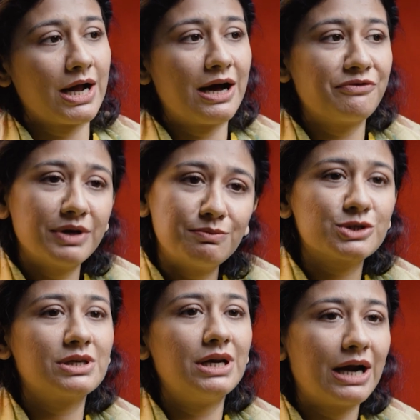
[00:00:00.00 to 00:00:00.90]
काफ़ी
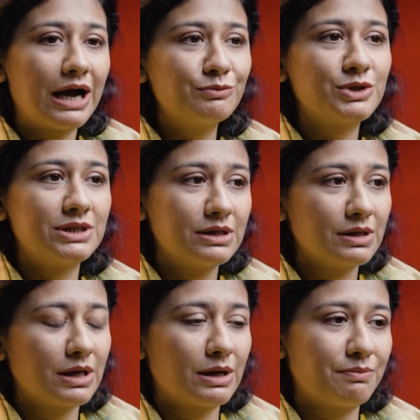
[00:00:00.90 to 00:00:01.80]
मुश्किल रहा मुझे
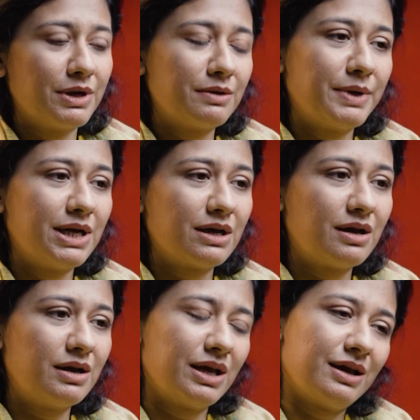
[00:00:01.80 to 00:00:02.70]
फिर मैंने
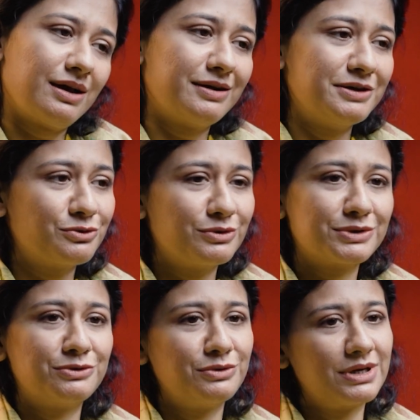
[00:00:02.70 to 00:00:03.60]
कहा नहीं यार इनको
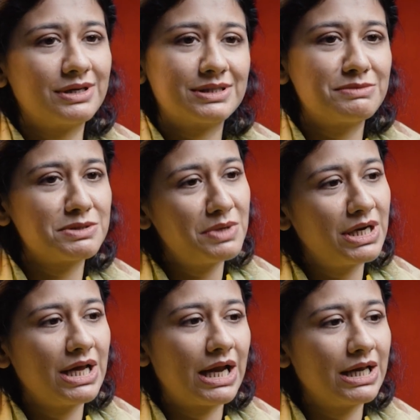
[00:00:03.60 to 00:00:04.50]
छोड़ो अगर समझ में
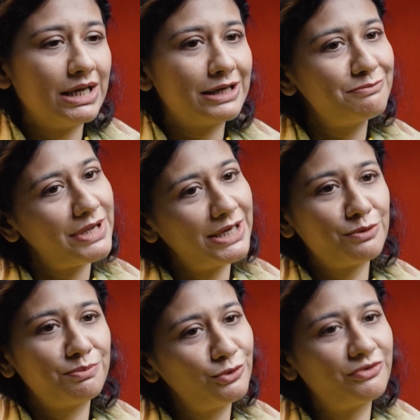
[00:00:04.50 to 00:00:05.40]
नहीं आ रही है लेकिन मैं
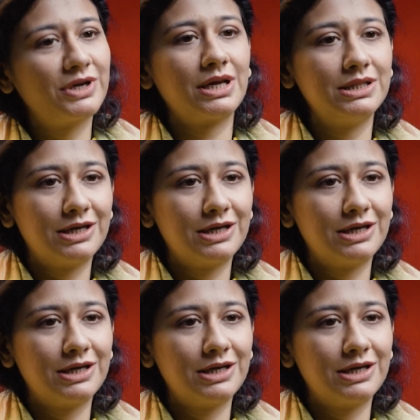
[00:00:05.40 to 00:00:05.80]
इनको प्रूफ करके ही